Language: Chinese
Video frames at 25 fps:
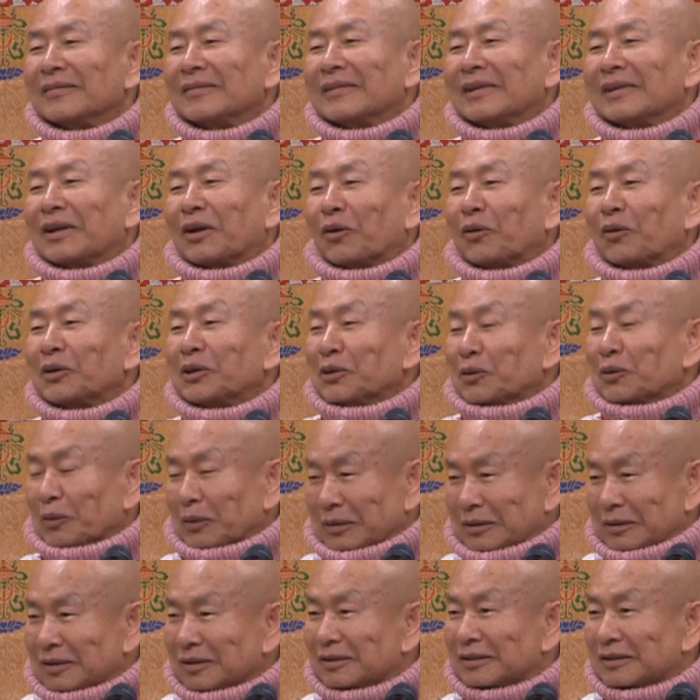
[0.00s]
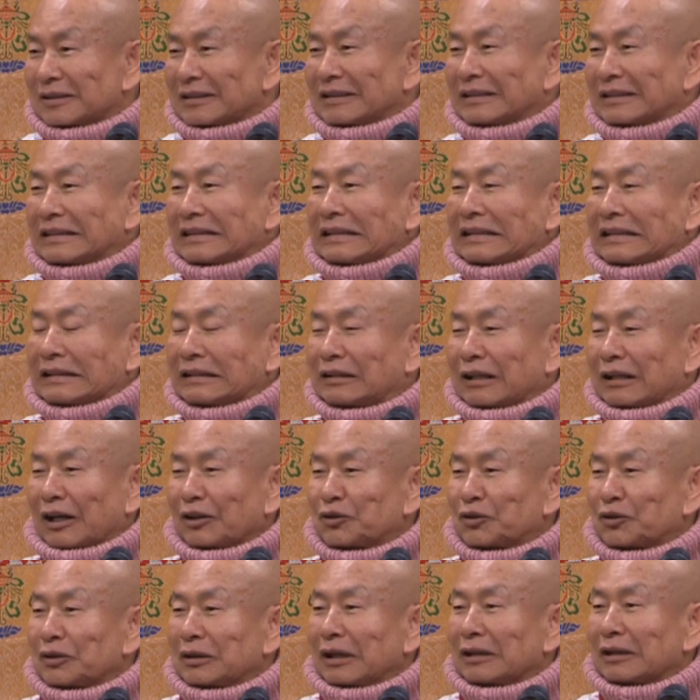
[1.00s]
我以为是他
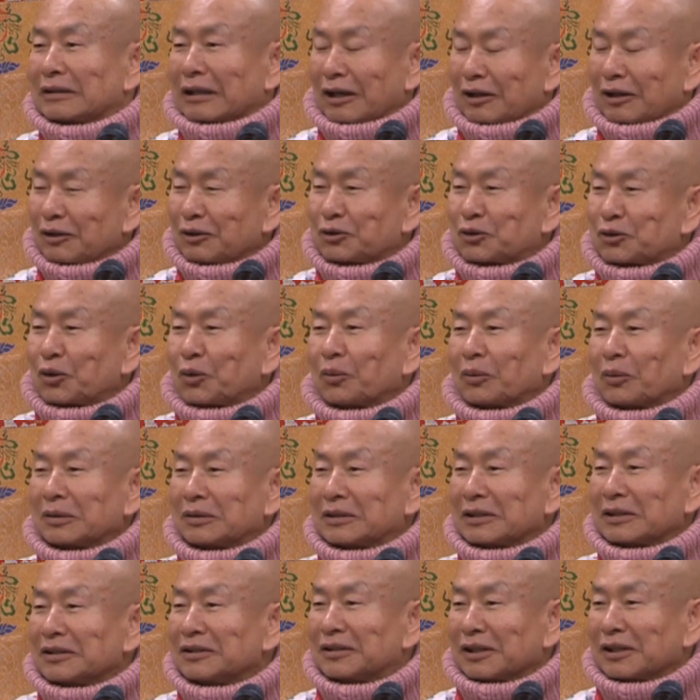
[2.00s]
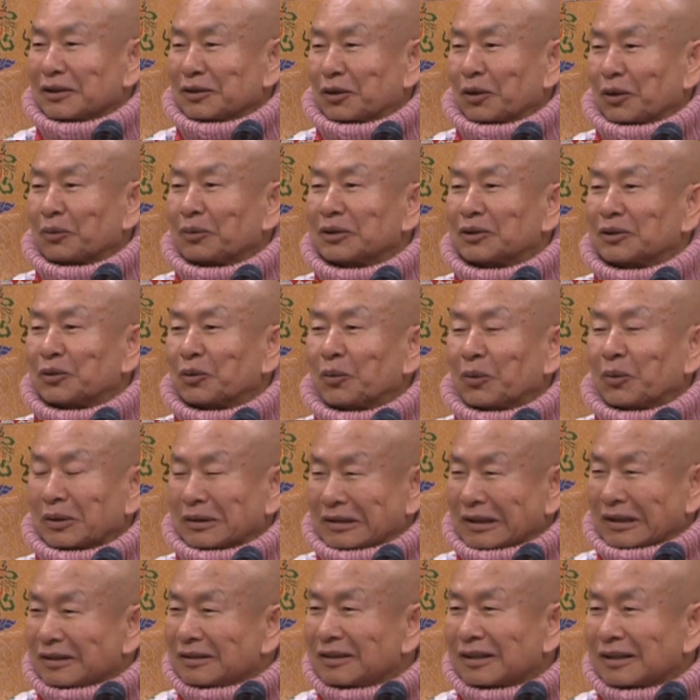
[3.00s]
是他要送我金枕头的时候，我
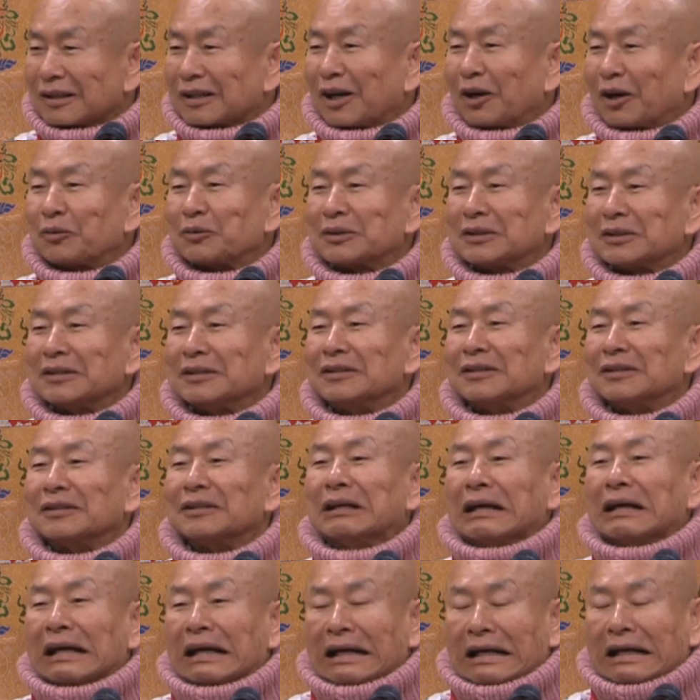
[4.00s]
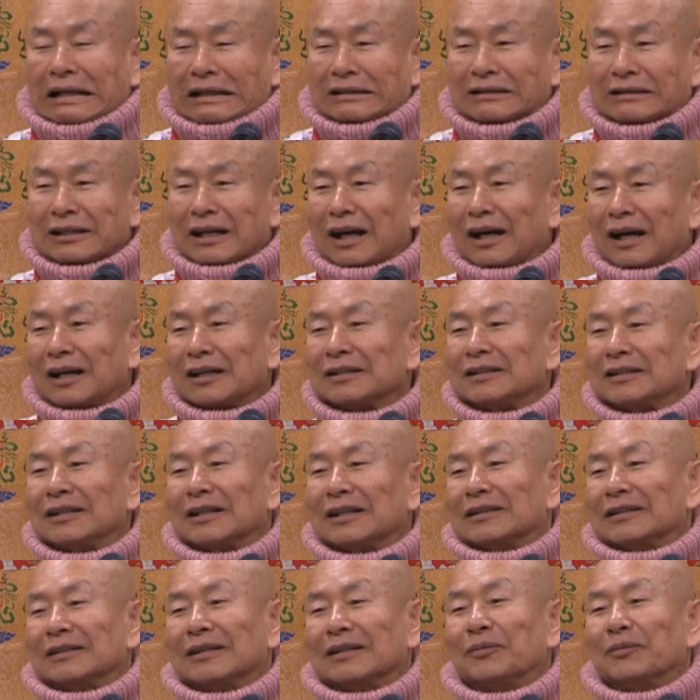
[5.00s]
真的高兴的差一点，
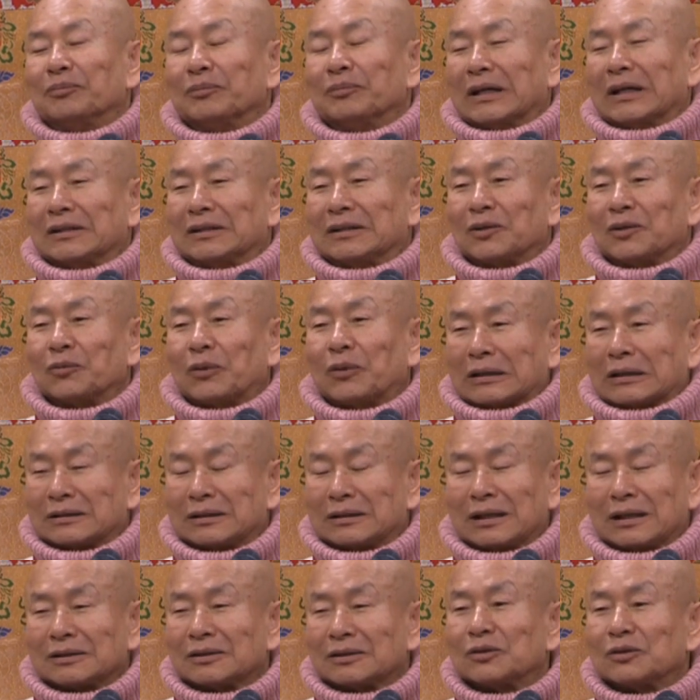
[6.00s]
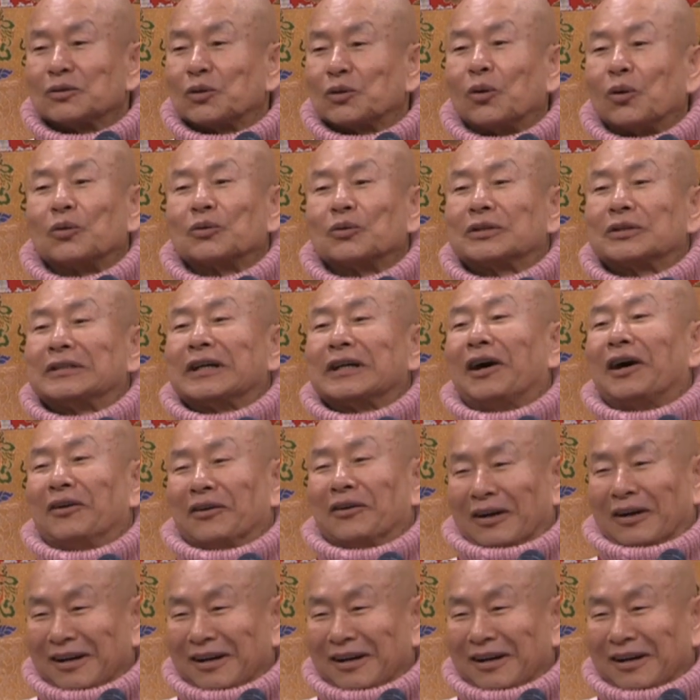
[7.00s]
每天晚上都偷笑。